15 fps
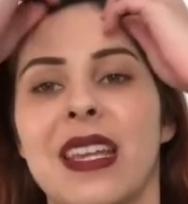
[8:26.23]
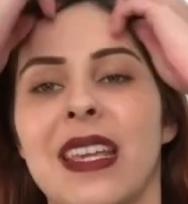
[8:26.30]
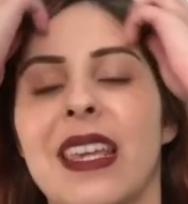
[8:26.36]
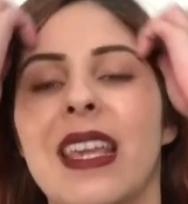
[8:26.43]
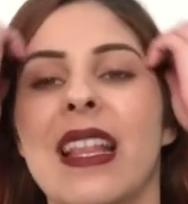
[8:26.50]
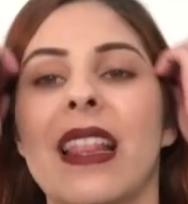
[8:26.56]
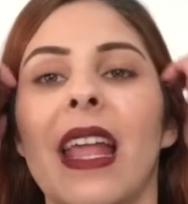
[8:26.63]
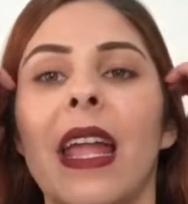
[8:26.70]

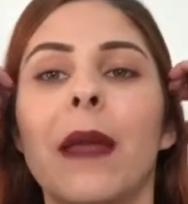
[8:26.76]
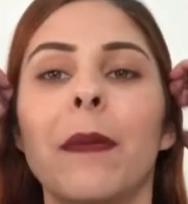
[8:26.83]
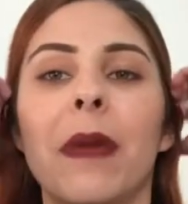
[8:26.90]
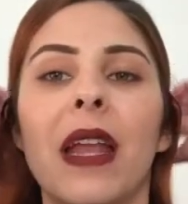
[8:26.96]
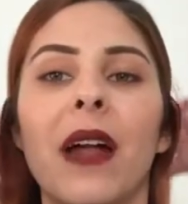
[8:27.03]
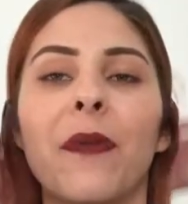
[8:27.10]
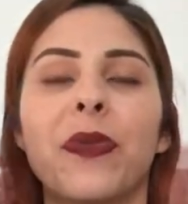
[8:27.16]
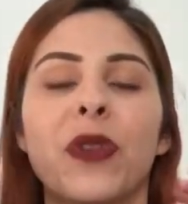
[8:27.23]
que
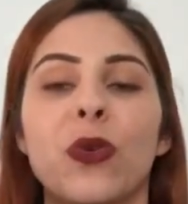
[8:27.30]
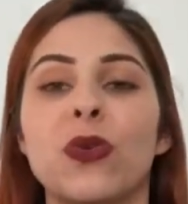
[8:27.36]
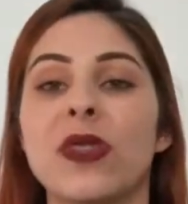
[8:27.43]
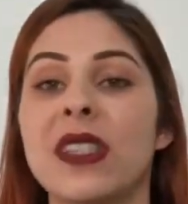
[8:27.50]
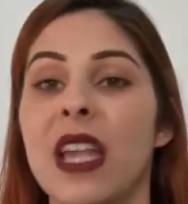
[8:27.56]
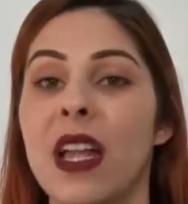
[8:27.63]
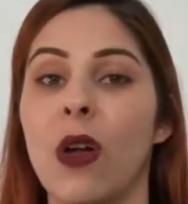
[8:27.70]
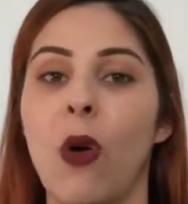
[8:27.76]
lembra os
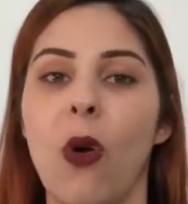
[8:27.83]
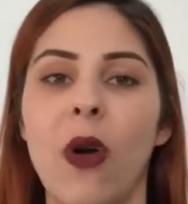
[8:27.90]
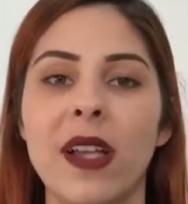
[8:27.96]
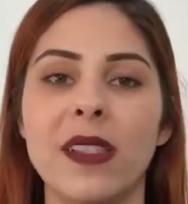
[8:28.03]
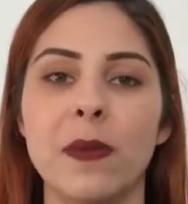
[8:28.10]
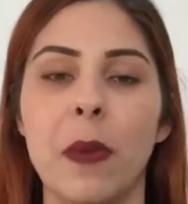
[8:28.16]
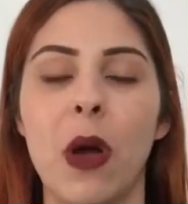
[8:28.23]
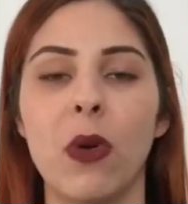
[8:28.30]

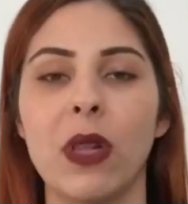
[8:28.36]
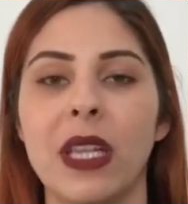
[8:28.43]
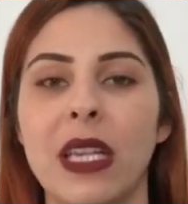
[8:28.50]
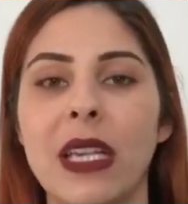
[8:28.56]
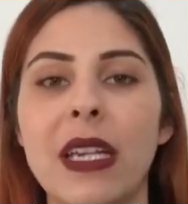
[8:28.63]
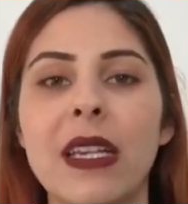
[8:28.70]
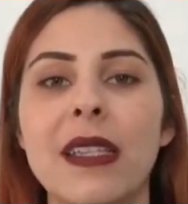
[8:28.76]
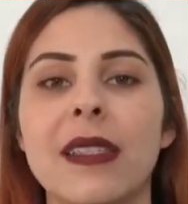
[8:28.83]
heróis
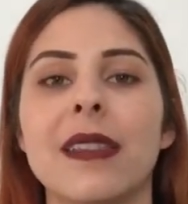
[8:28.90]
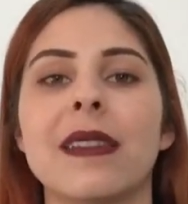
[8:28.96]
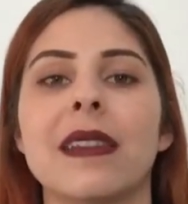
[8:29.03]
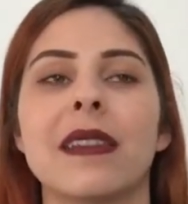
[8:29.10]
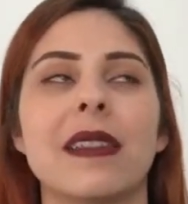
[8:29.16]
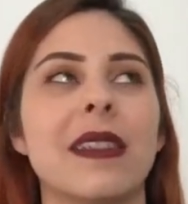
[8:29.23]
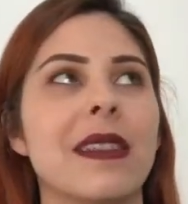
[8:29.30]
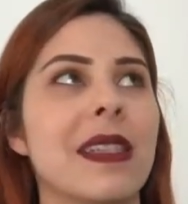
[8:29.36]

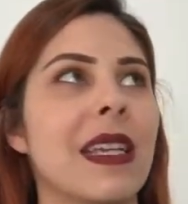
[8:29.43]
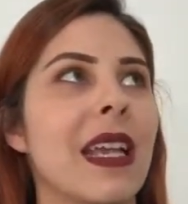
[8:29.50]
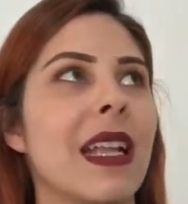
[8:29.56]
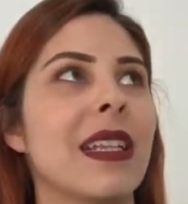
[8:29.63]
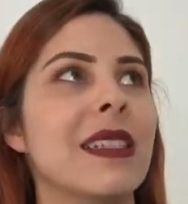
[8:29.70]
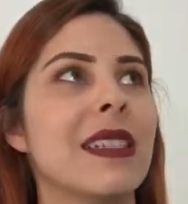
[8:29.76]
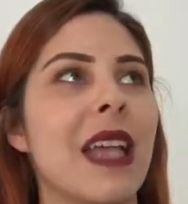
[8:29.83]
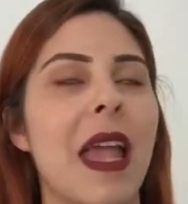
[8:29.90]
paulistas, assim,
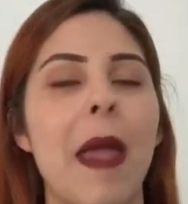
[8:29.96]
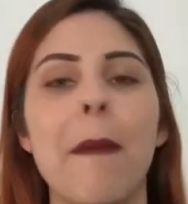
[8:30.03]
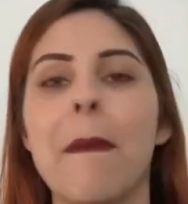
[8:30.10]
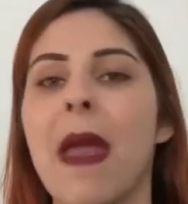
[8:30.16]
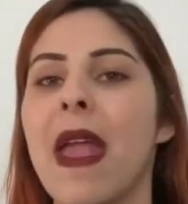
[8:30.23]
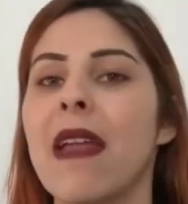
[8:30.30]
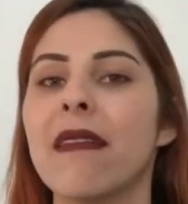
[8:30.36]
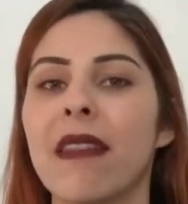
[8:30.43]
eles
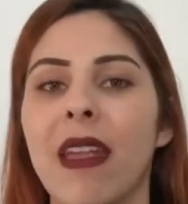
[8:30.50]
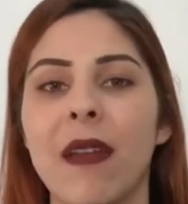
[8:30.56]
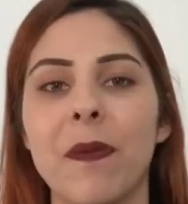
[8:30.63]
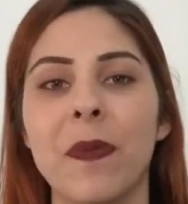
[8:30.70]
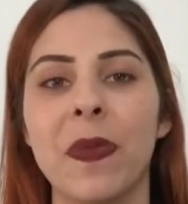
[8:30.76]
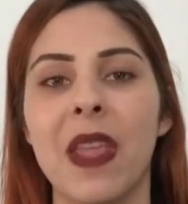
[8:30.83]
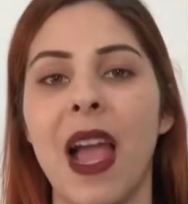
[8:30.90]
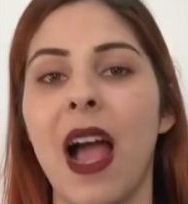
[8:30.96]
remetem
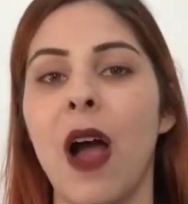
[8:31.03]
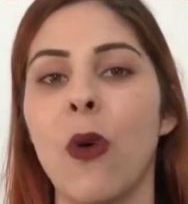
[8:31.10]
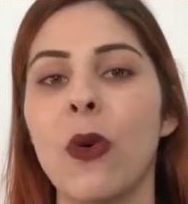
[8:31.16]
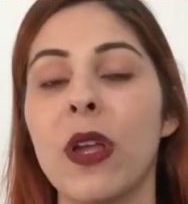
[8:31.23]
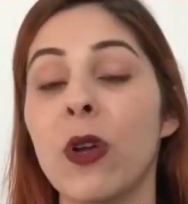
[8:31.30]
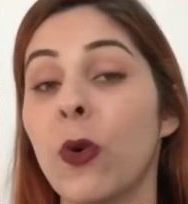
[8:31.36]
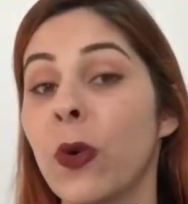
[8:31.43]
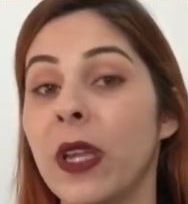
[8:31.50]
ao
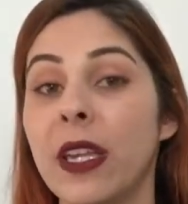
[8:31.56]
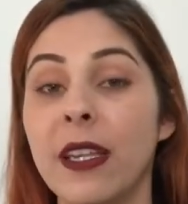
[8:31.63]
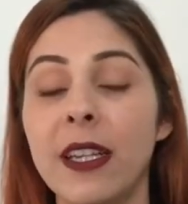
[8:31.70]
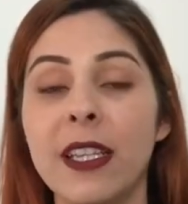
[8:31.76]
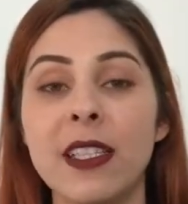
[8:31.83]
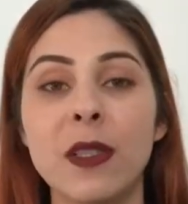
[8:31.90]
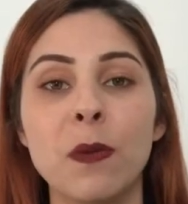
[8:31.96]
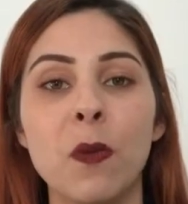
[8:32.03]

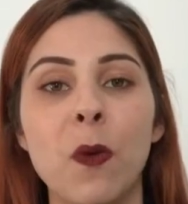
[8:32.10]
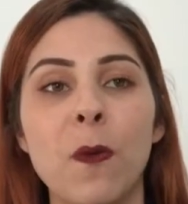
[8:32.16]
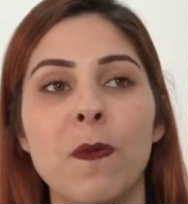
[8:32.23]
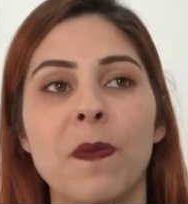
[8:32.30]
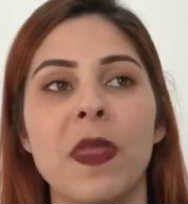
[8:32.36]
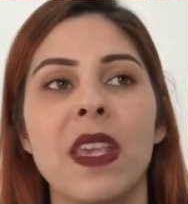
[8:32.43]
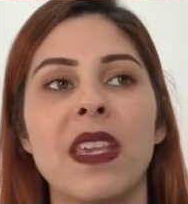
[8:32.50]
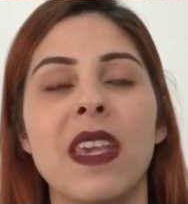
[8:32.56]
heroísmo
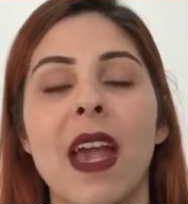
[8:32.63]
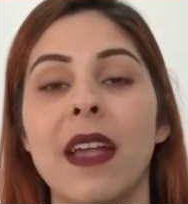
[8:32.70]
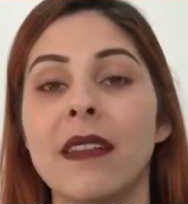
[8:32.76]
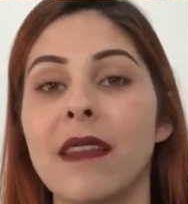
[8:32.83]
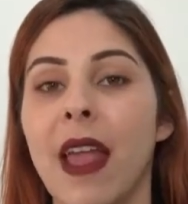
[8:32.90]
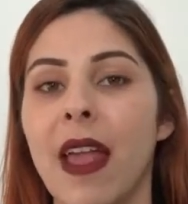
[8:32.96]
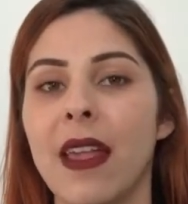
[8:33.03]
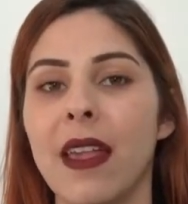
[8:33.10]
e à
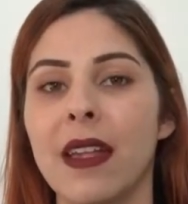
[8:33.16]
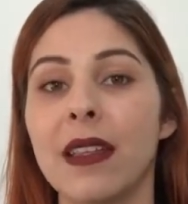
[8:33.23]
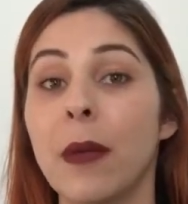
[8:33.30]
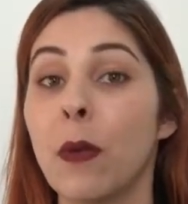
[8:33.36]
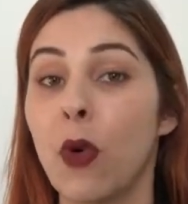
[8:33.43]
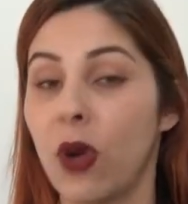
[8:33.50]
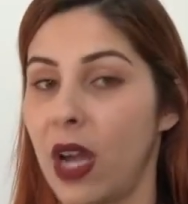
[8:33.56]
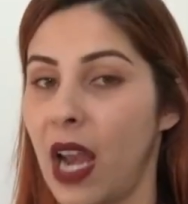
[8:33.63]
ideia
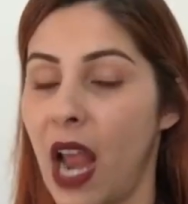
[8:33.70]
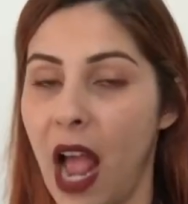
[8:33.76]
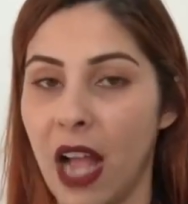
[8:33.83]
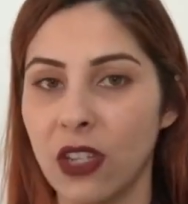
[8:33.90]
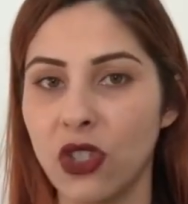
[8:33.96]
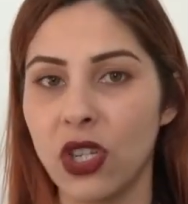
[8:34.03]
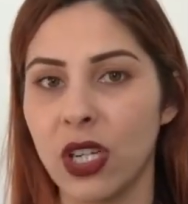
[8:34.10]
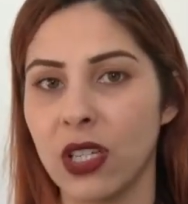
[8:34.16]

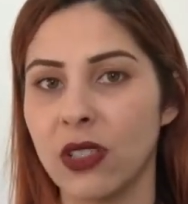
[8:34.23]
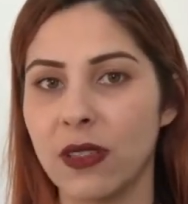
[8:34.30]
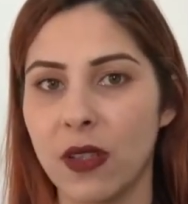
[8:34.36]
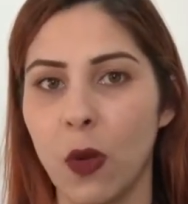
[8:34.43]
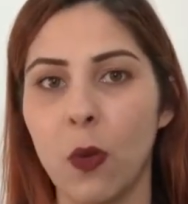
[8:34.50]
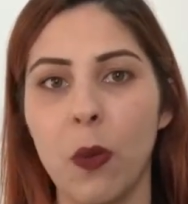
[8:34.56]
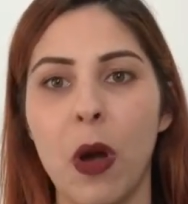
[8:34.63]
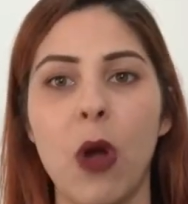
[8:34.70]
democrática de
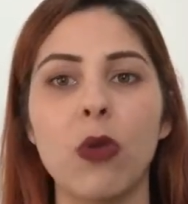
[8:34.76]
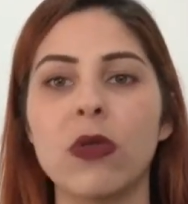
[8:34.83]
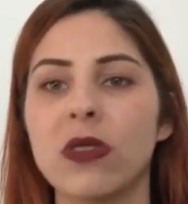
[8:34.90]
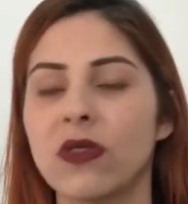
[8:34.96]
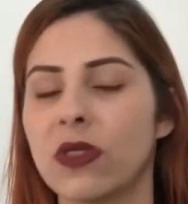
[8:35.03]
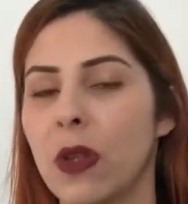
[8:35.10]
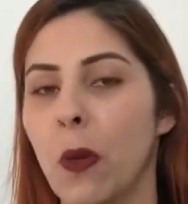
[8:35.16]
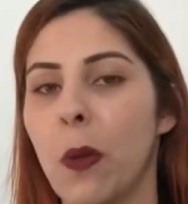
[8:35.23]
São Paulo, de
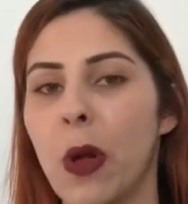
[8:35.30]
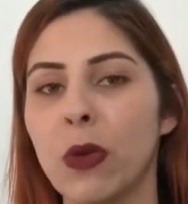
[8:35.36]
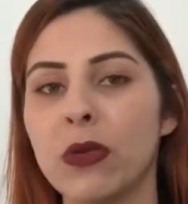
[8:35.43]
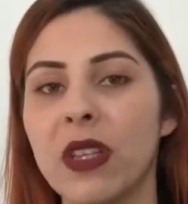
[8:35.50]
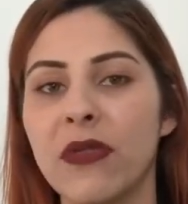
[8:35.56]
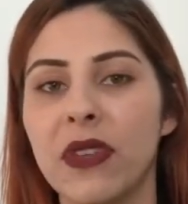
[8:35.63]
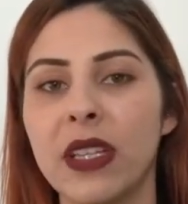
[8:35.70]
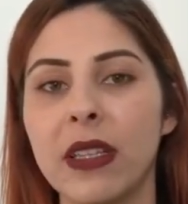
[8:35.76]
São Paulo
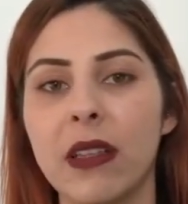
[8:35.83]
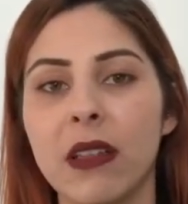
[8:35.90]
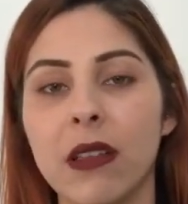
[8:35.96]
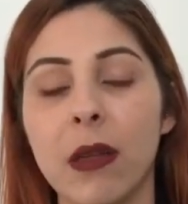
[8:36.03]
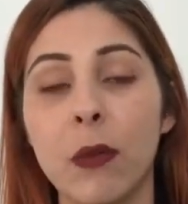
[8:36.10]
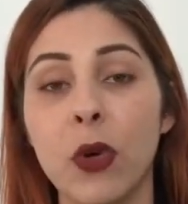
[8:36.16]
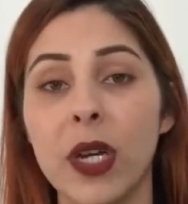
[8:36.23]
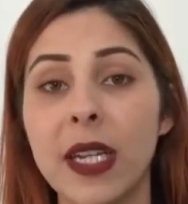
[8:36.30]
defendendo a
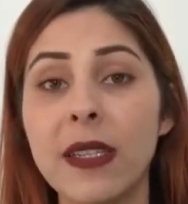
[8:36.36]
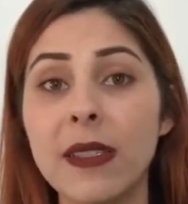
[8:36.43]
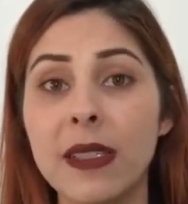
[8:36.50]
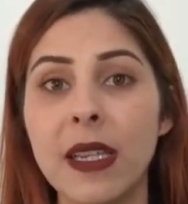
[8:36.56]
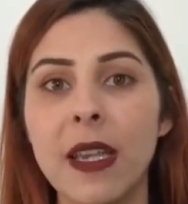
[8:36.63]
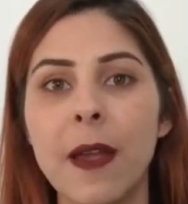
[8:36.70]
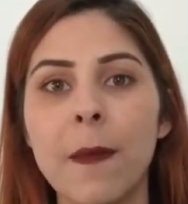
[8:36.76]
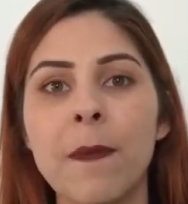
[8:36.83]

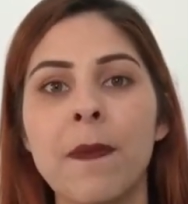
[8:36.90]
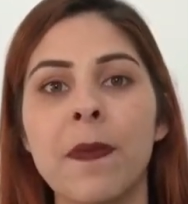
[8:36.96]
democracia,